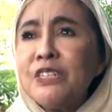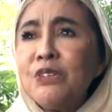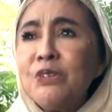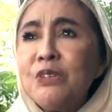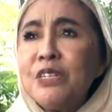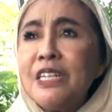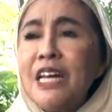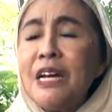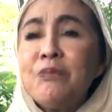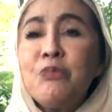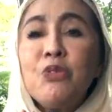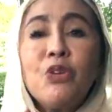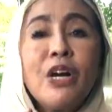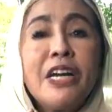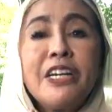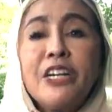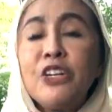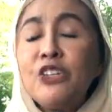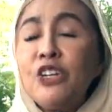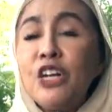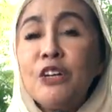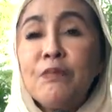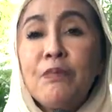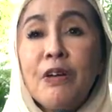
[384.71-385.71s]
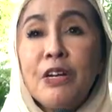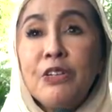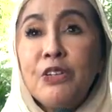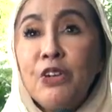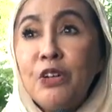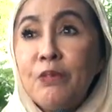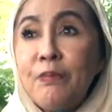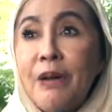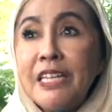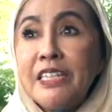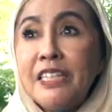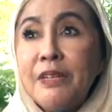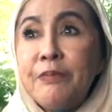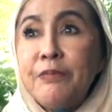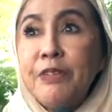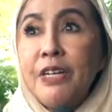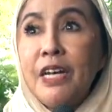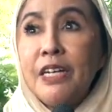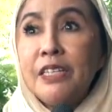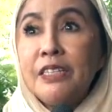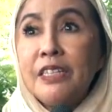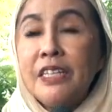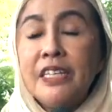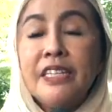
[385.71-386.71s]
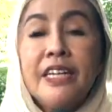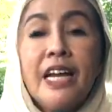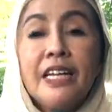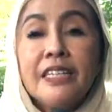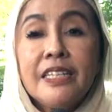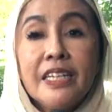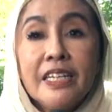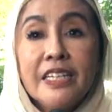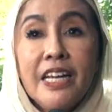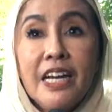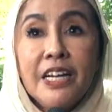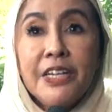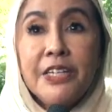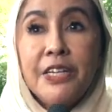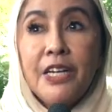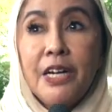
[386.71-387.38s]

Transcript: itu yang bukan yang normal, normatif, yang teriak-teriak,